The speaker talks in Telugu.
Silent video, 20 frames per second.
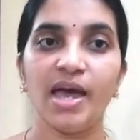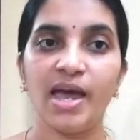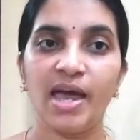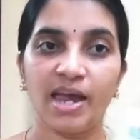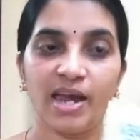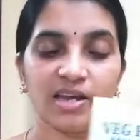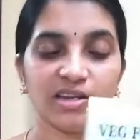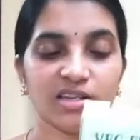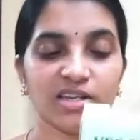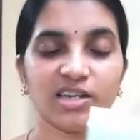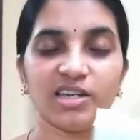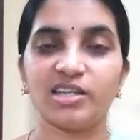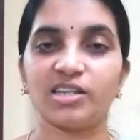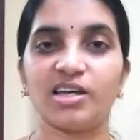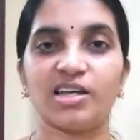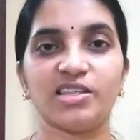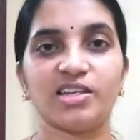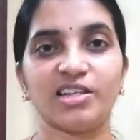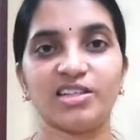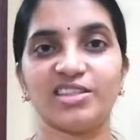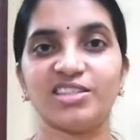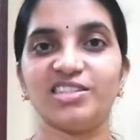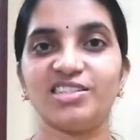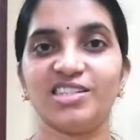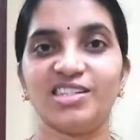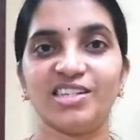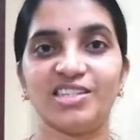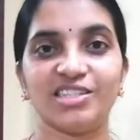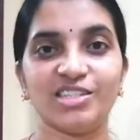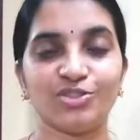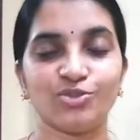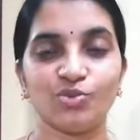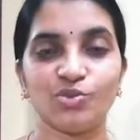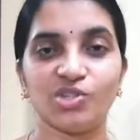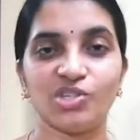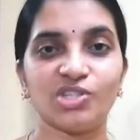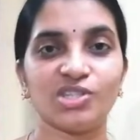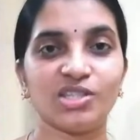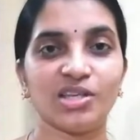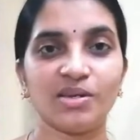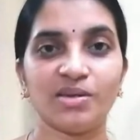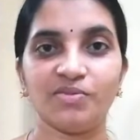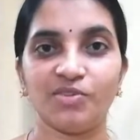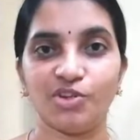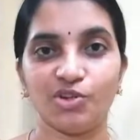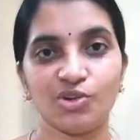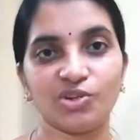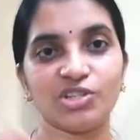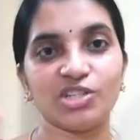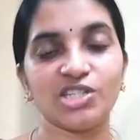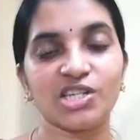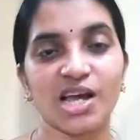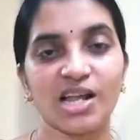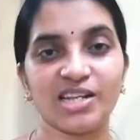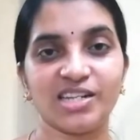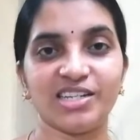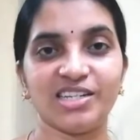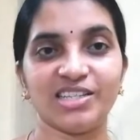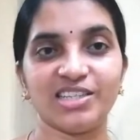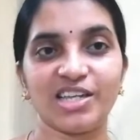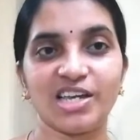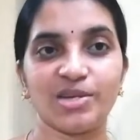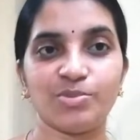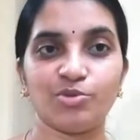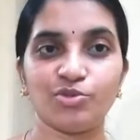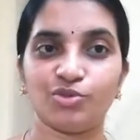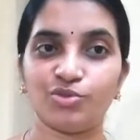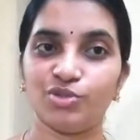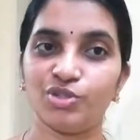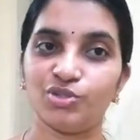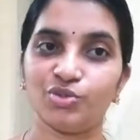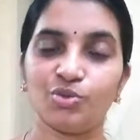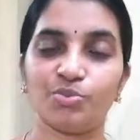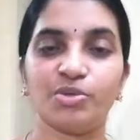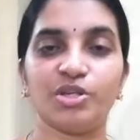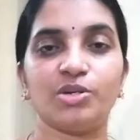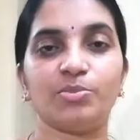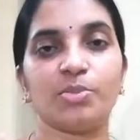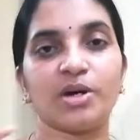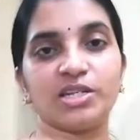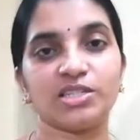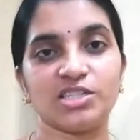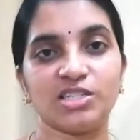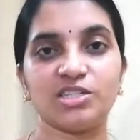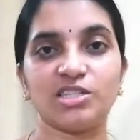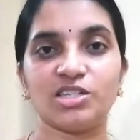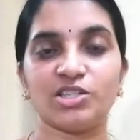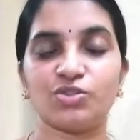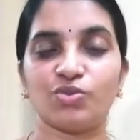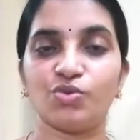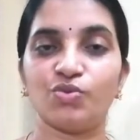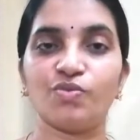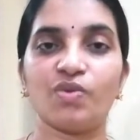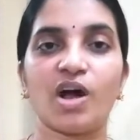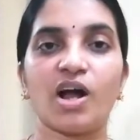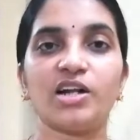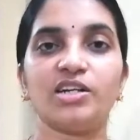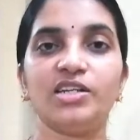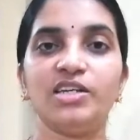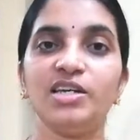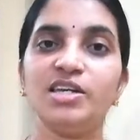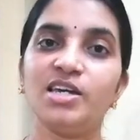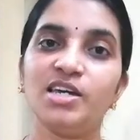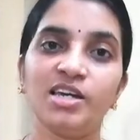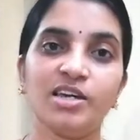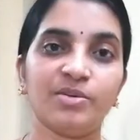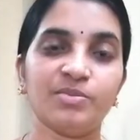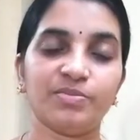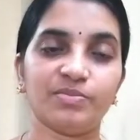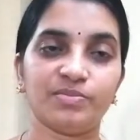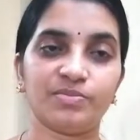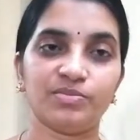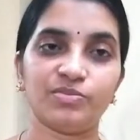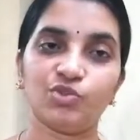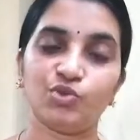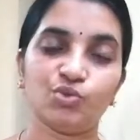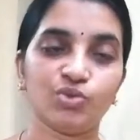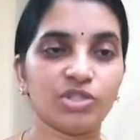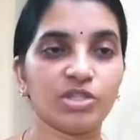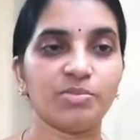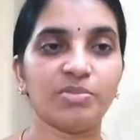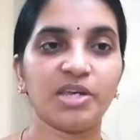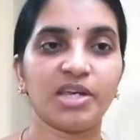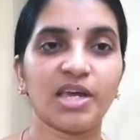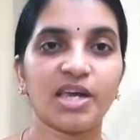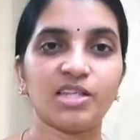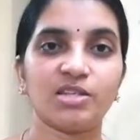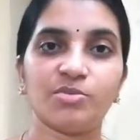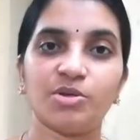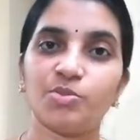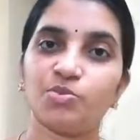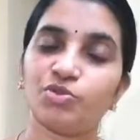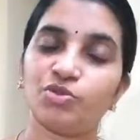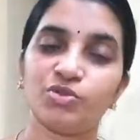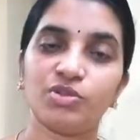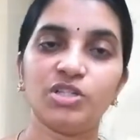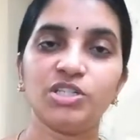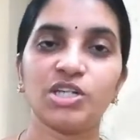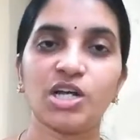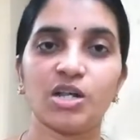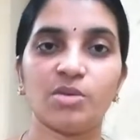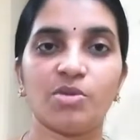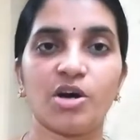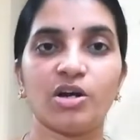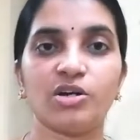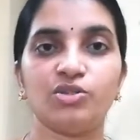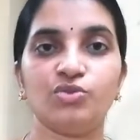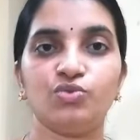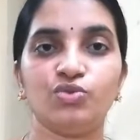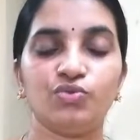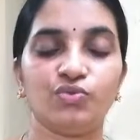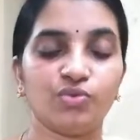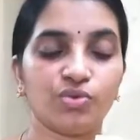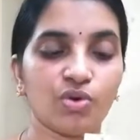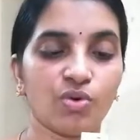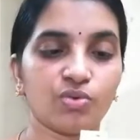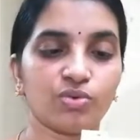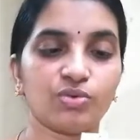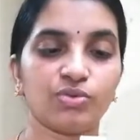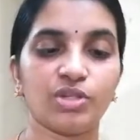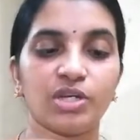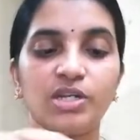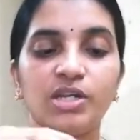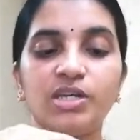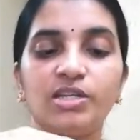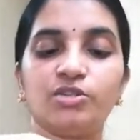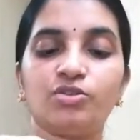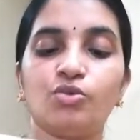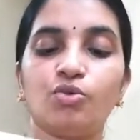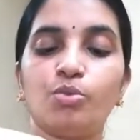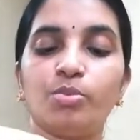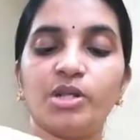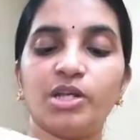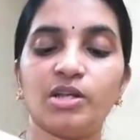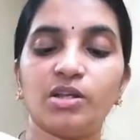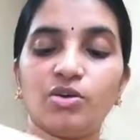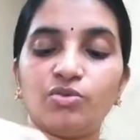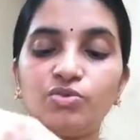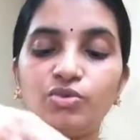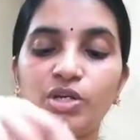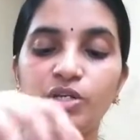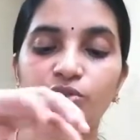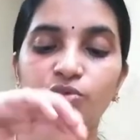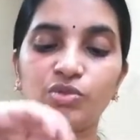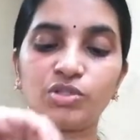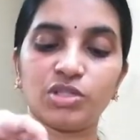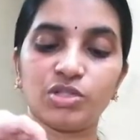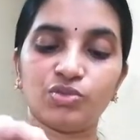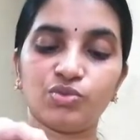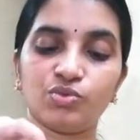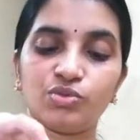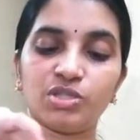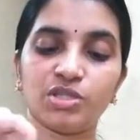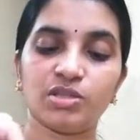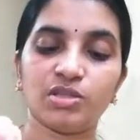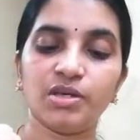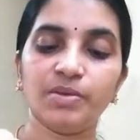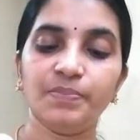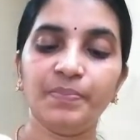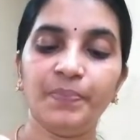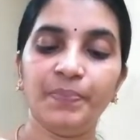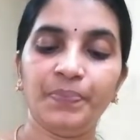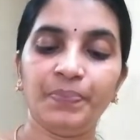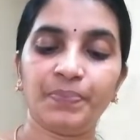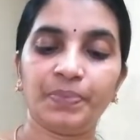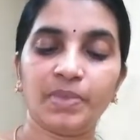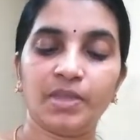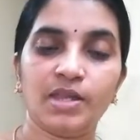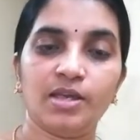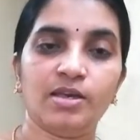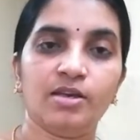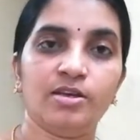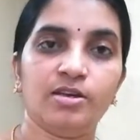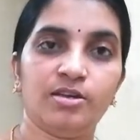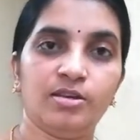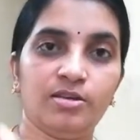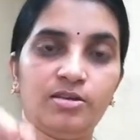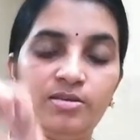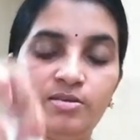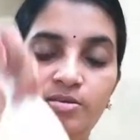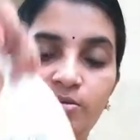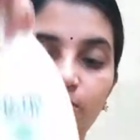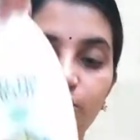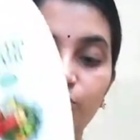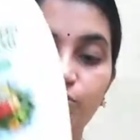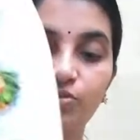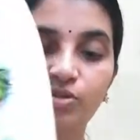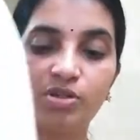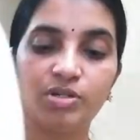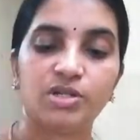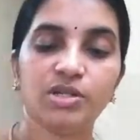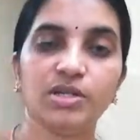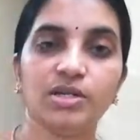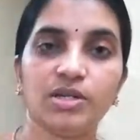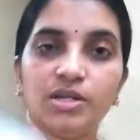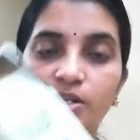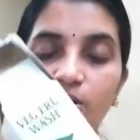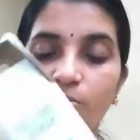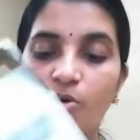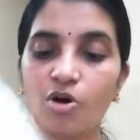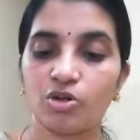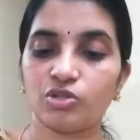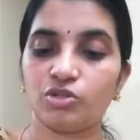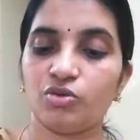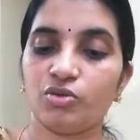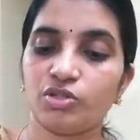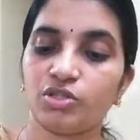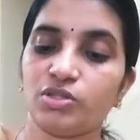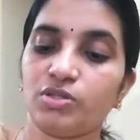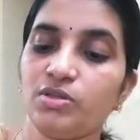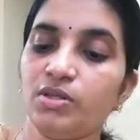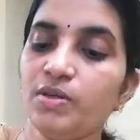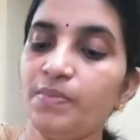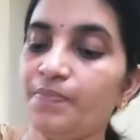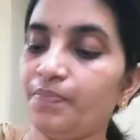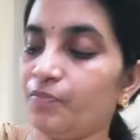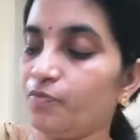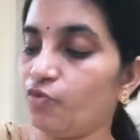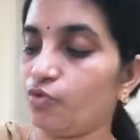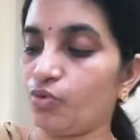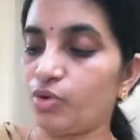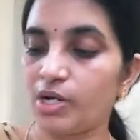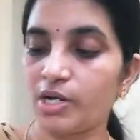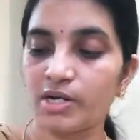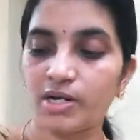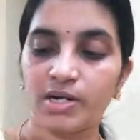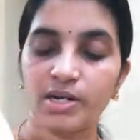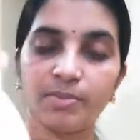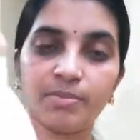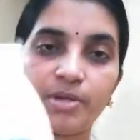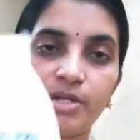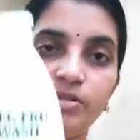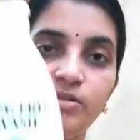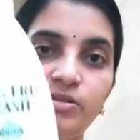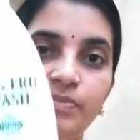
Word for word: అండ్ ఇంకా అదంతా చేసి చూపించితే వీడియో అయితే చాలా లెంత్ అయిపోతుంది సో మీరు పర్చేజ్ చేసుకొని వాడి చూస్తే మీకే అర్థమైపోతుంది చాలా బాగా యూస్ఫుల్గా ఉంటుందని అండ్ లోపల ఎలా ఉందో అయితే ఒకసారి చూసేద్దాం చూడండి ఇలా బాక్స్లో వస్తుంది ఫోర్ హండ్రెడ్ ఎంఎల్